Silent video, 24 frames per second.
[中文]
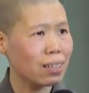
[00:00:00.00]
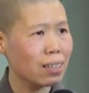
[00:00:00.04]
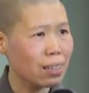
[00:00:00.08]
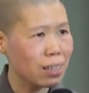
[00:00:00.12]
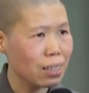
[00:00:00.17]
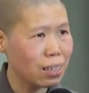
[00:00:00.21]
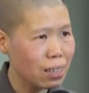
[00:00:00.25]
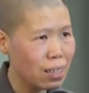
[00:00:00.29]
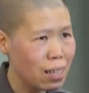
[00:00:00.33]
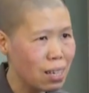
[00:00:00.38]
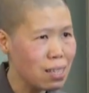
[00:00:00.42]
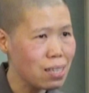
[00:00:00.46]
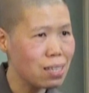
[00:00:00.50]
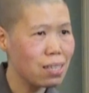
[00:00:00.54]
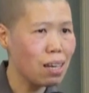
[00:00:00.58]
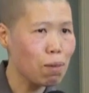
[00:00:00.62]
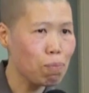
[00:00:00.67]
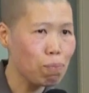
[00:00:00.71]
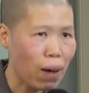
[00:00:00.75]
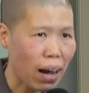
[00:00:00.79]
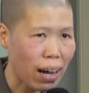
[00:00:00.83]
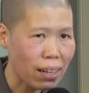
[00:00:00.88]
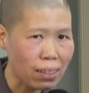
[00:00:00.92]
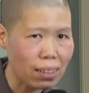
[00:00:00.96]
你一直在
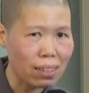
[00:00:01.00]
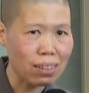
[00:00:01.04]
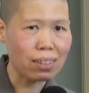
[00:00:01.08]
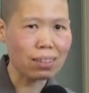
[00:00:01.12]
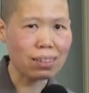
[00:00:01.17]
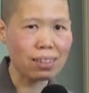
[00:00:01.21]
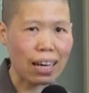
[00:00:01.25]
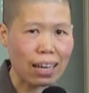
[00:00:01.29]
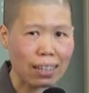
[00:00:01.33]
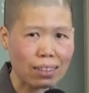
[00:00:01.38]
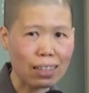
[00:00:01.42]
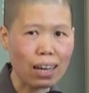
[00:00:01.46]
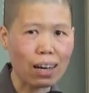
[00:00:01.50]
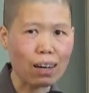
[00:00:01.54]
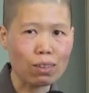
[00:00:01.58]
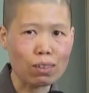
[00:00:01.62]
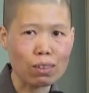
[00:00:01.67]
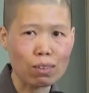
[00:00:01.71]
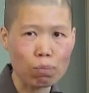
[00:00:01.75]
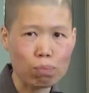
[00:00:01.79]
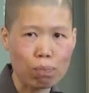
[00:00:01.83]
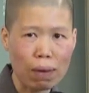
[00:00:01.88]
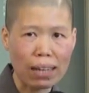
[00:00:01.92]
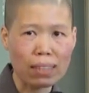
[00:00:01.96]
拔你的杂
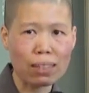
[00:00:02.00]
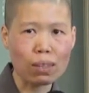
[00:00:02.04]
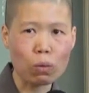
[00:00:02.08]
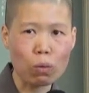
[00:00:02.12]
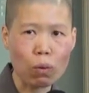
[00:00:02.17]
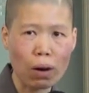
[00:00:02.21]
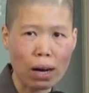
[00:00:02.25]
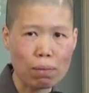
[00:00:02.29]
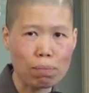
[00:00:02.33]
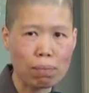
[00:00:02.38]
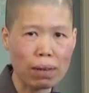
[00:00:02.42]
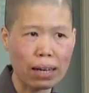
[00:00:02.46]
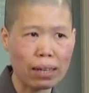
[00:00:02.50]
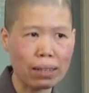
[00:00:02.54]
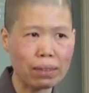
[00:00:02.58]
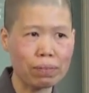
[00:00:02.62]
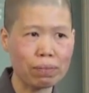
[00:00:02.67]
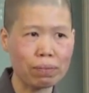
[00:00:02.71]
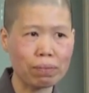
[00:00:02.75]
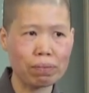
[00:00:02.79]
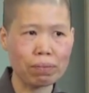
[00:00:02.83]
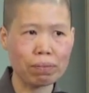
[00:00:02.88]
草，拔得完吗？